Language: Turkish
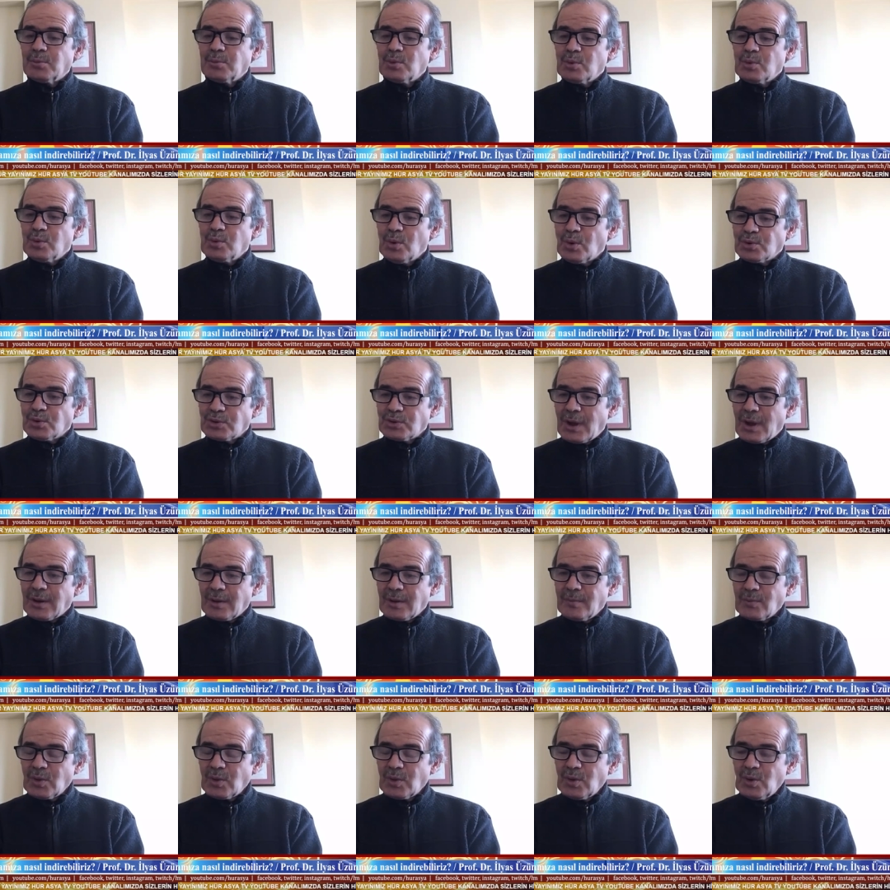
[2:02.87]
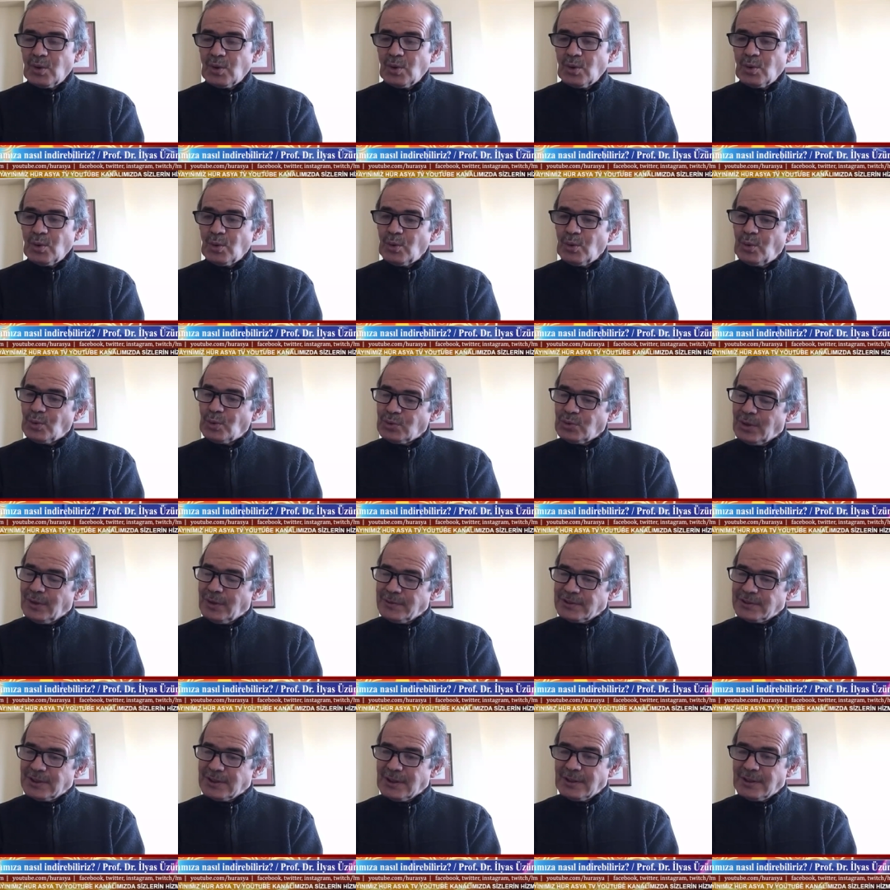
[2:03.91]
buluyorsak o
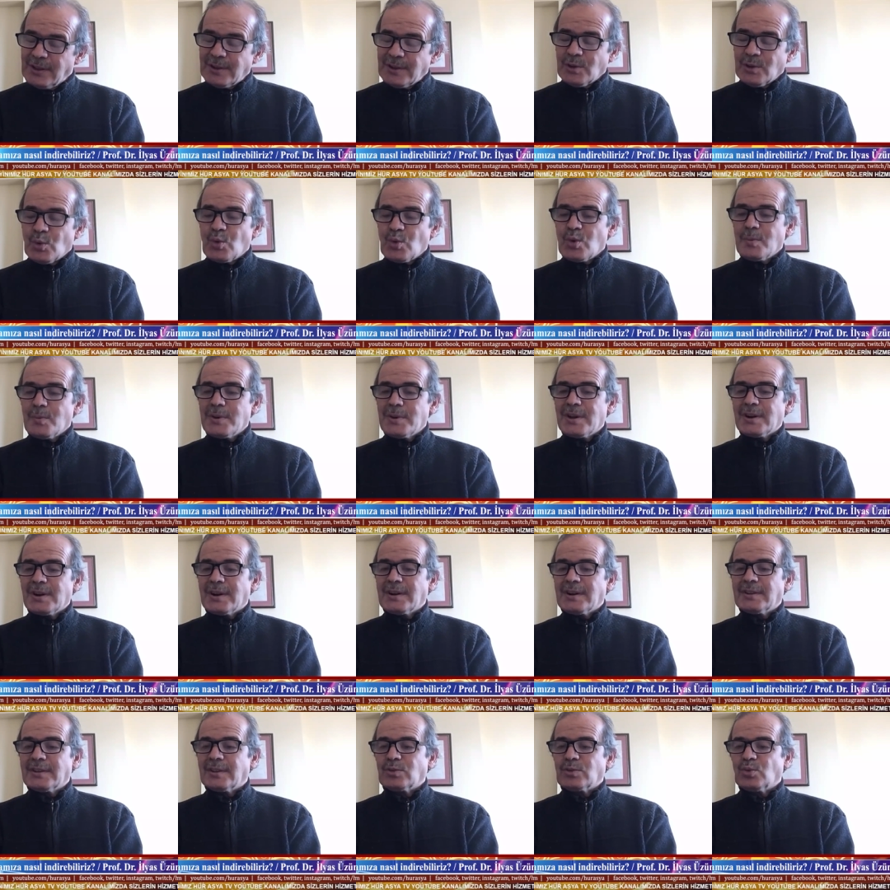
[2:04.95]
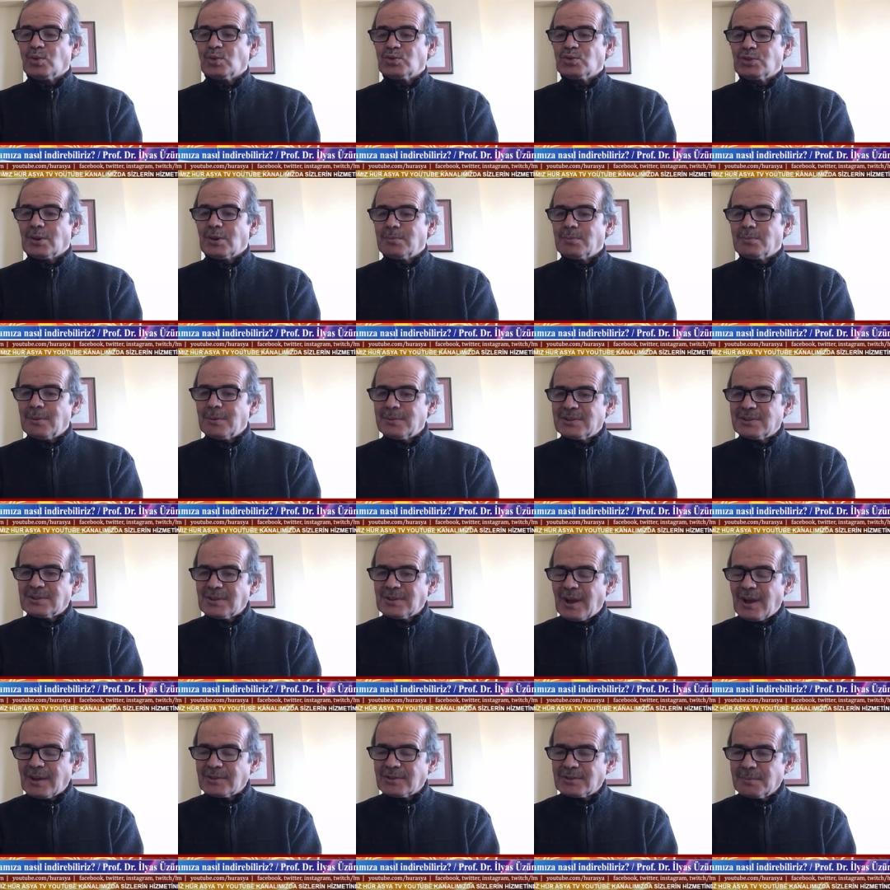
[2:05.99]
tefsirleri okumaya gayret göstermemiz
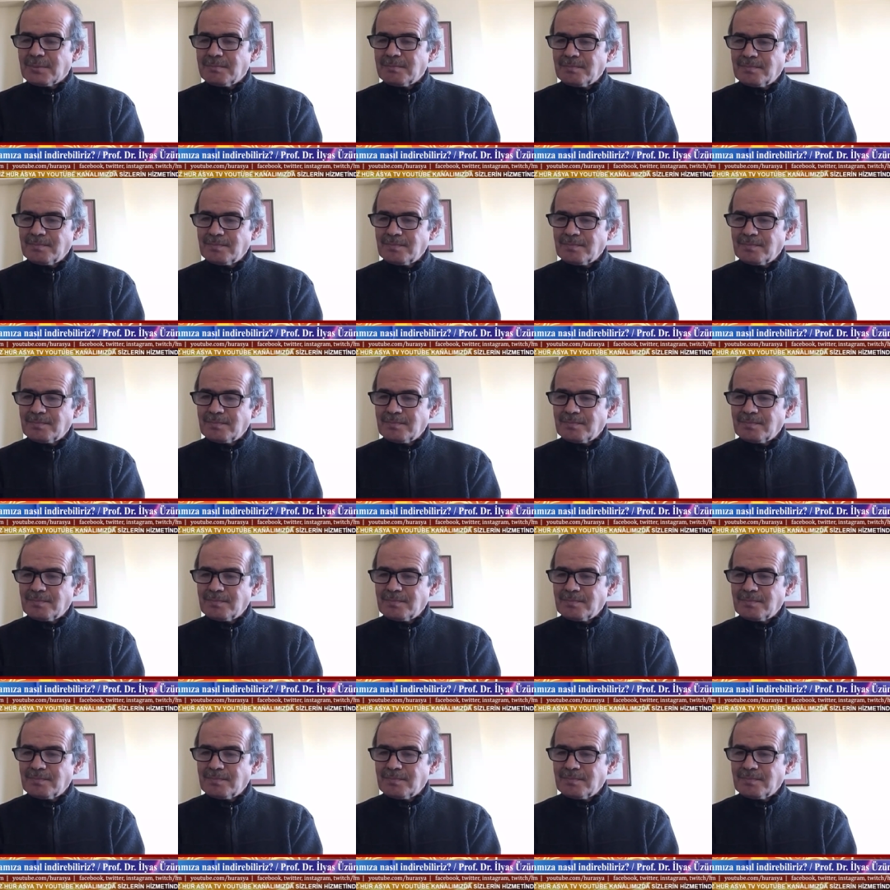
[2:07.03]
lazım.